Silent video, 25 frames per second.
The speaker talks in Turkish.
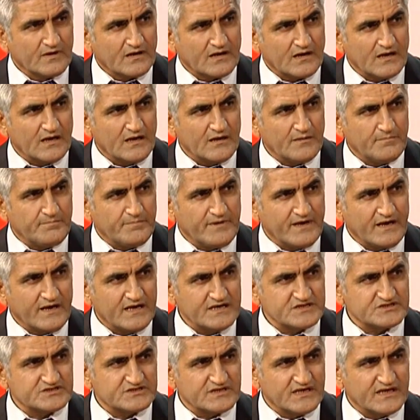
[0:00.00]

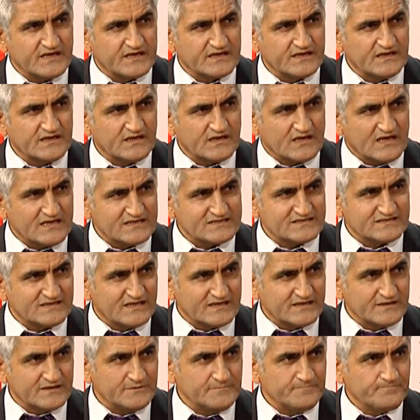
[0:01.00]
pH değeri
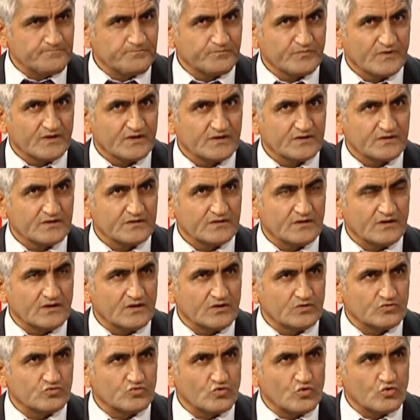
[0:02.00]
kasların
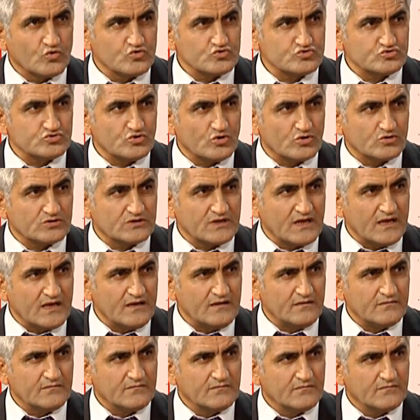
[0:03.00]
9 e, nokta